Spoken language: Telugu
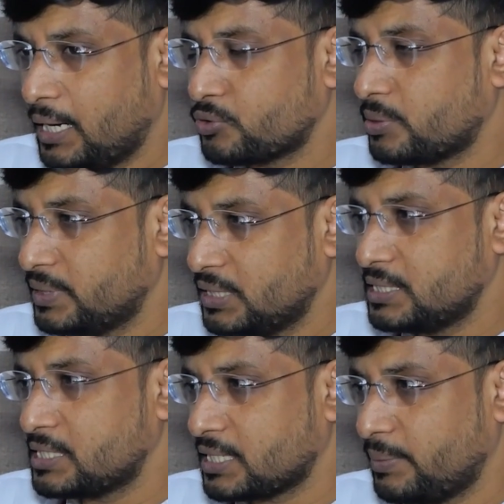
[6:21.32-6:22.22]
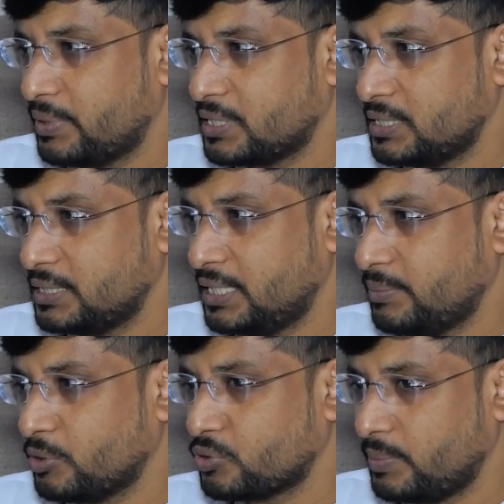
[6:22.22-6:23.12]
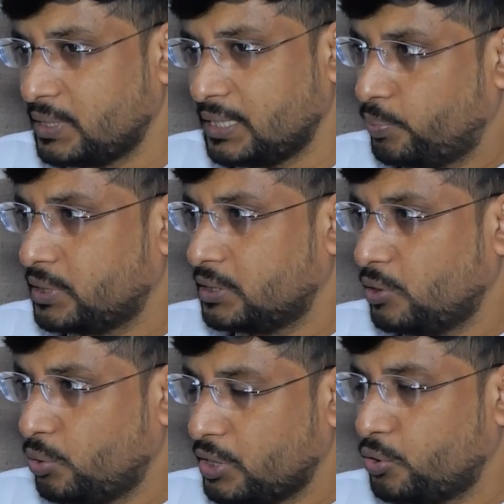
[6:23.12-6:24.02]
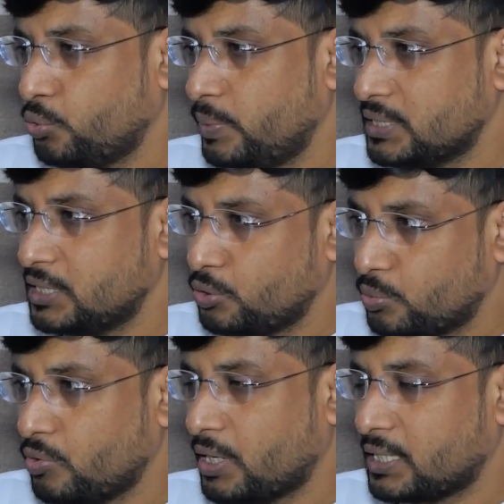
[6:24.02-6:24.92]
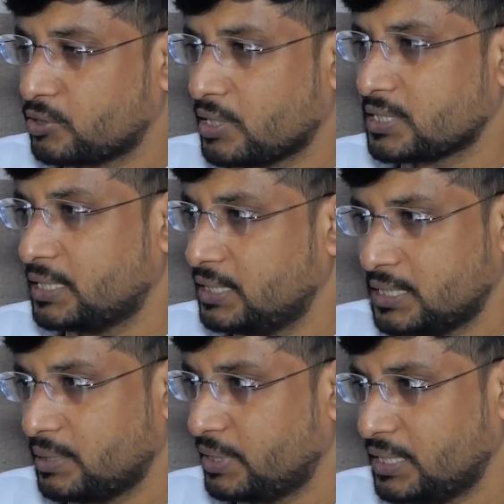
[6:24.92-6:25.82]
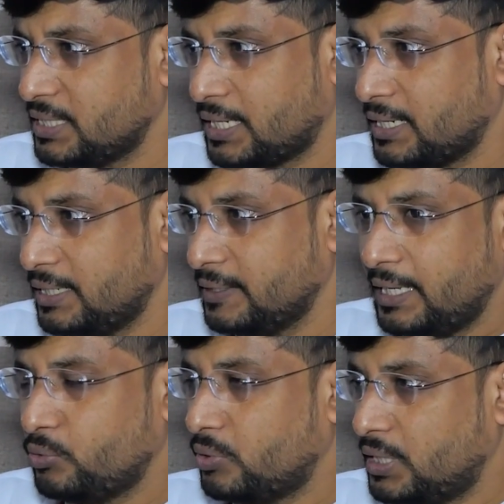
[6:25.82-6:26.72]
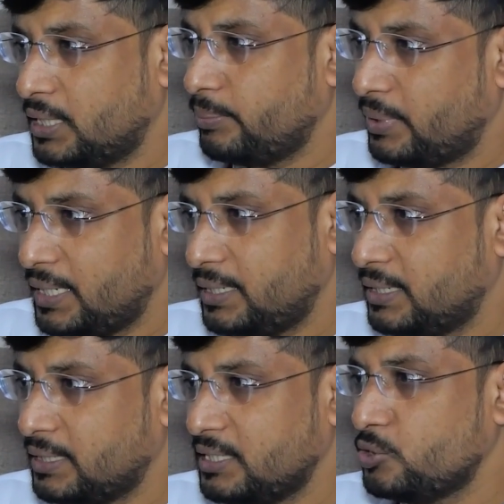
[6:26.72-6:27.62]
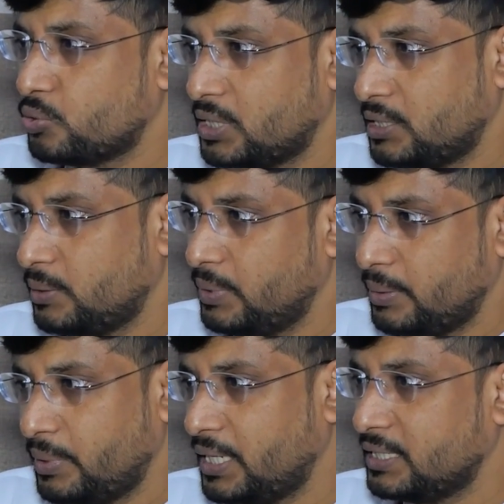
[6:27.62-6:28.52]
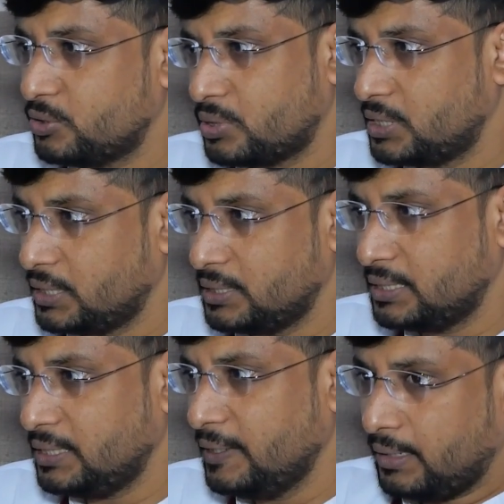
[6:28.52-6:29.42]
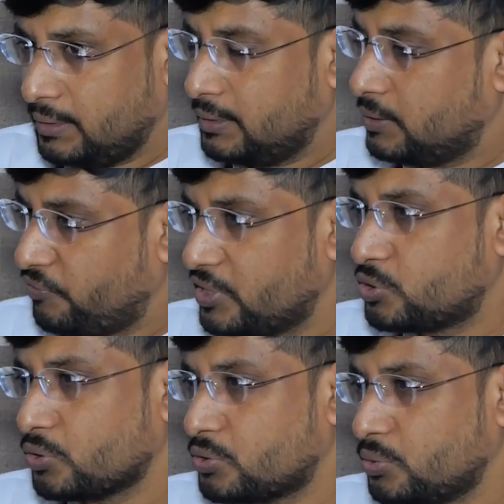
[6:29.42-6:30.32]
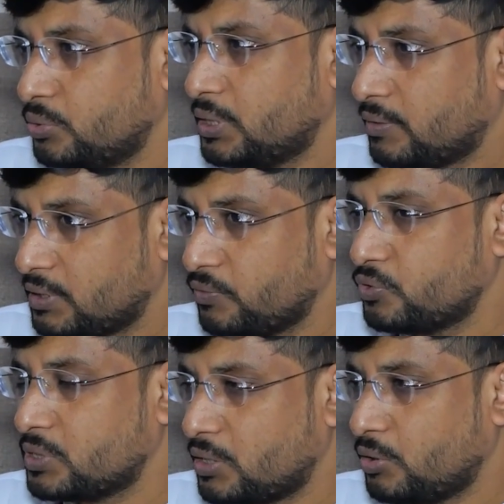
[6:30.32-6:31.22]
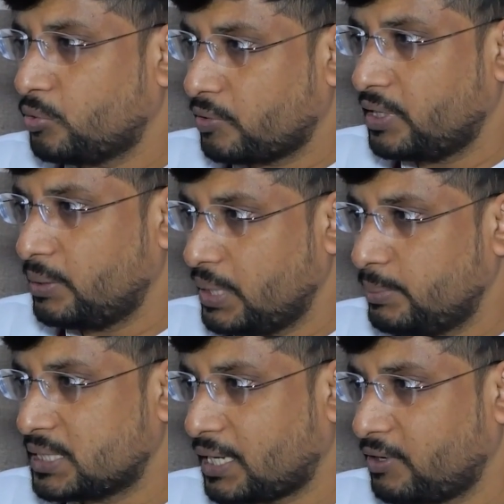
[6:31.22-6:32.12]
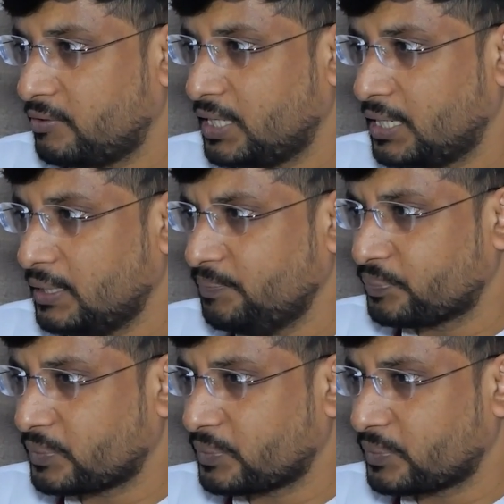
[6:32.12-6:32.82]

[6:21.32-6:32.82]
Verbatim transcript: అవసరమైతే చెస్ట్ కంప్రెషన్ చేయడం అవసరమైతే ఊపిరితిత్తులోకి ట్యూబ్ వేసి ట్యూబ్ ద్వారా శ్వాస అందించడం అనేది జరగాలి లేదు అంటే బ్రెయిన్ అనేది ఇంజురీ బ్రెయిన్ ఇంజురీ అయ్యి ఫిట్స్ వస్తూ తర్వాత ఫ్యూచర్లో ఒకవేళ బేబీ సర్వైవ్ అయినా